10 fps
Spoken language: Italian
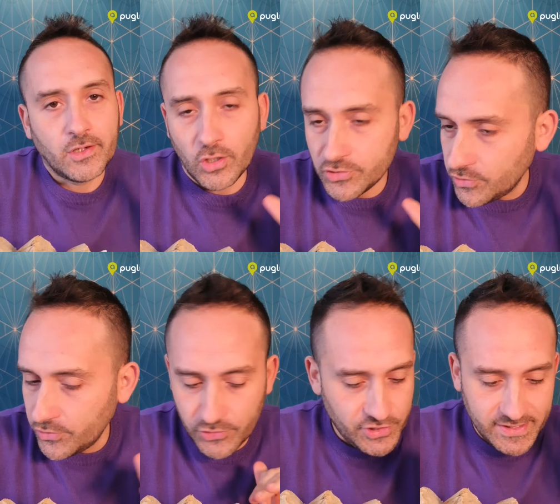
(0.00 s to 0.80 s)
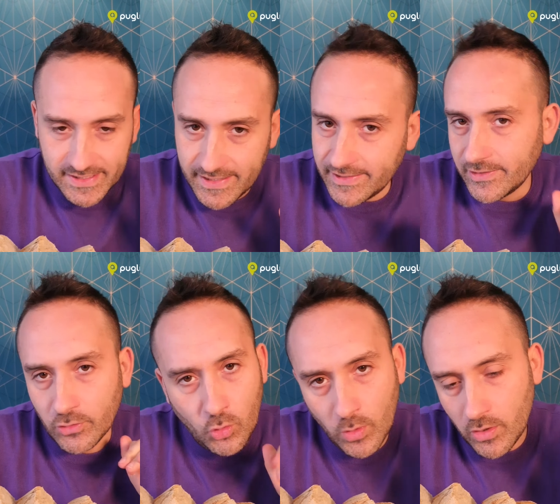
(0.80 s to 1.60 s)
lo so, non c'entra niente con
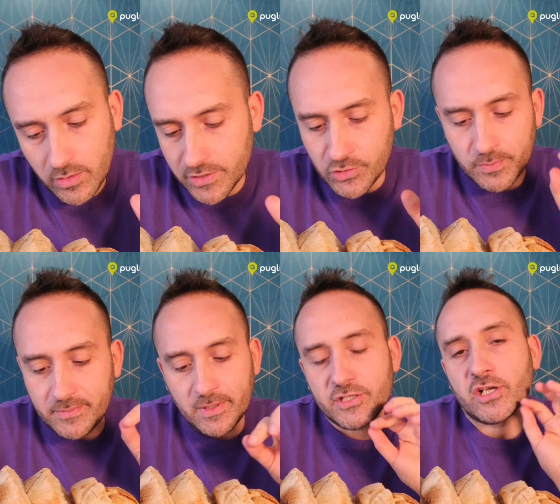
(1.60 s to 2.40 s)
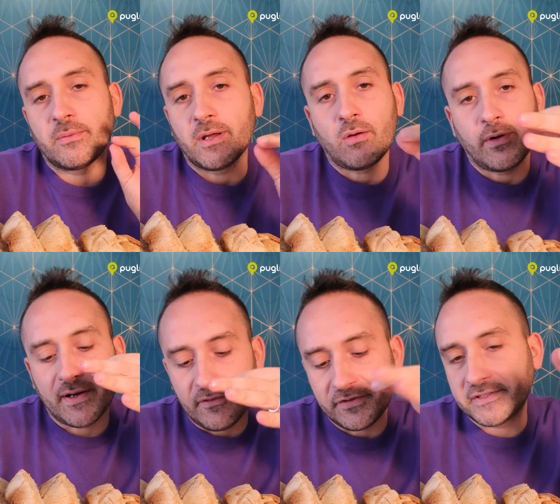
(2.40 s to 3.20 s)
quello che sto per mangiare, ma qua una
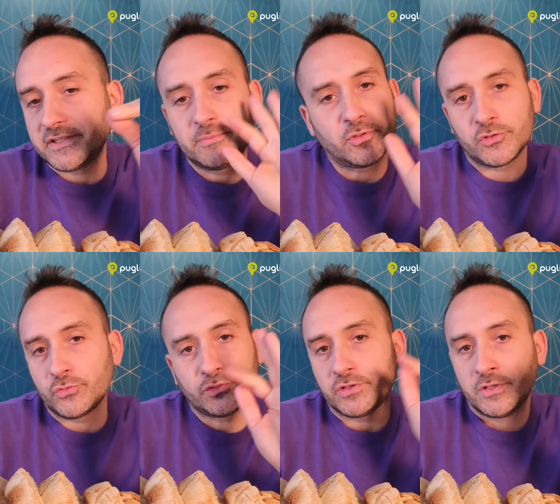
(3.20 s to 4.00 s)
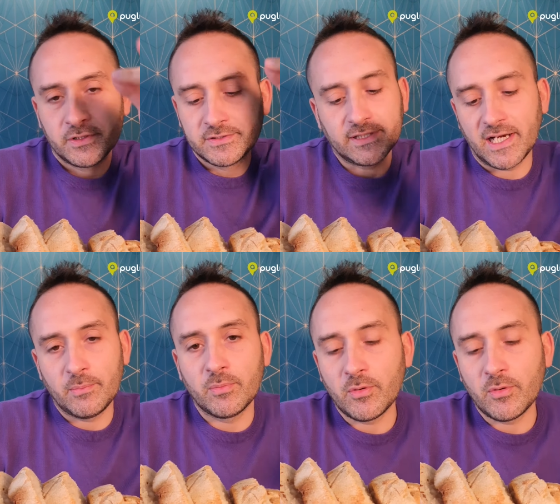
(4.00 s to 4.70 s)
fetta di prosciutto sarebbe